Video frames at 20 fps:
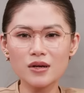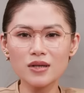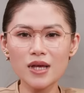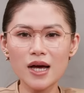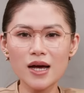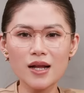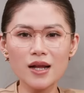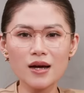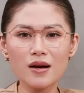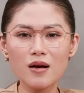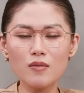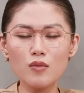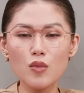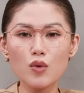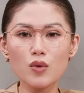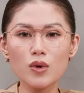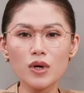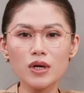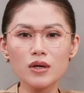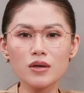có thấy là có
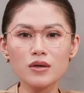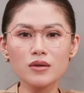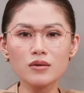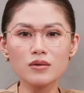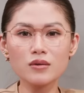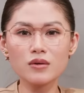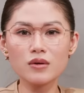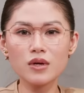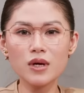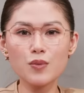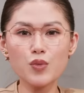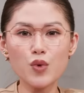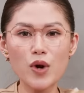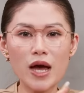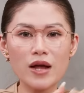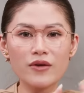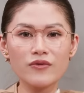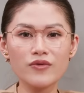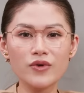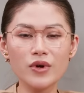một cái cái
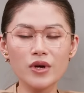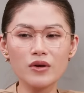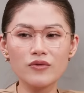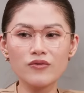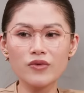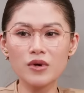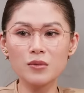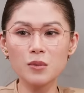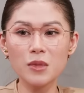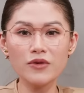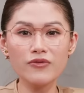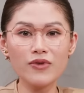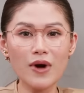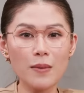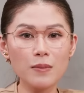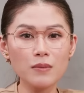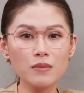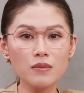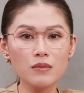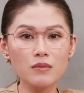brand về về mỹ
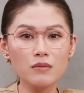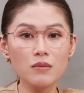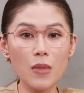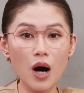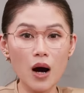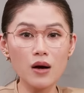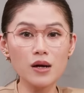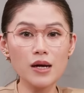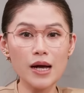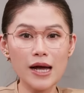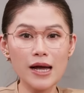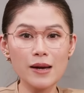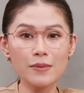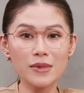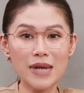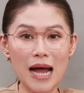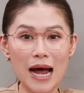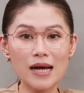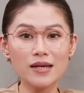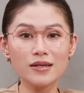phẩm mời
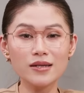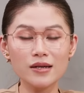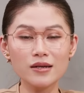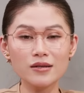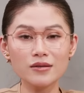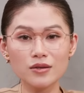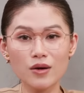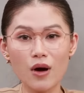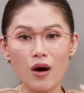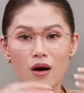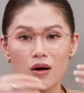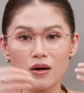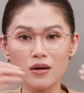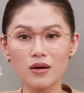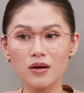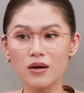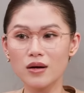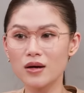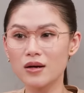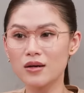em đại diện cho
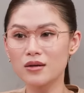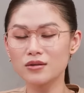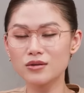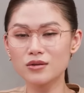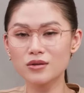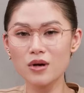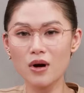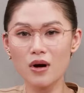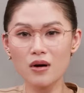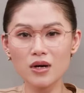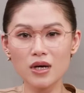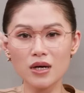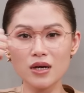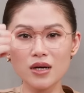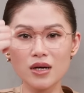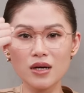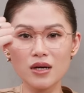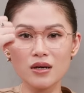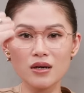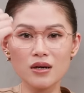cho cái
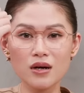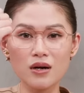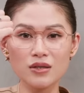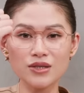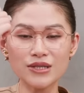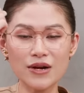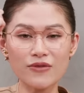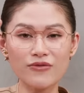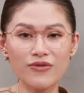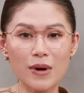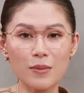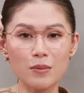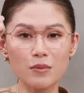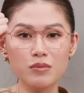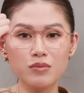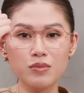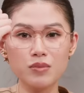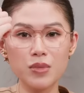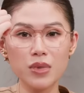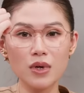cái uh, sản
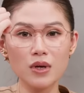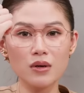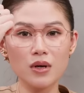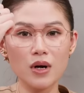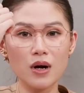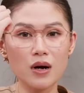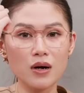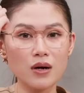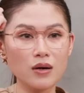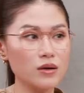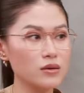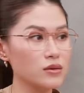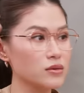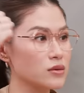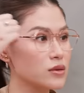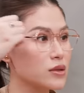phẩm uh,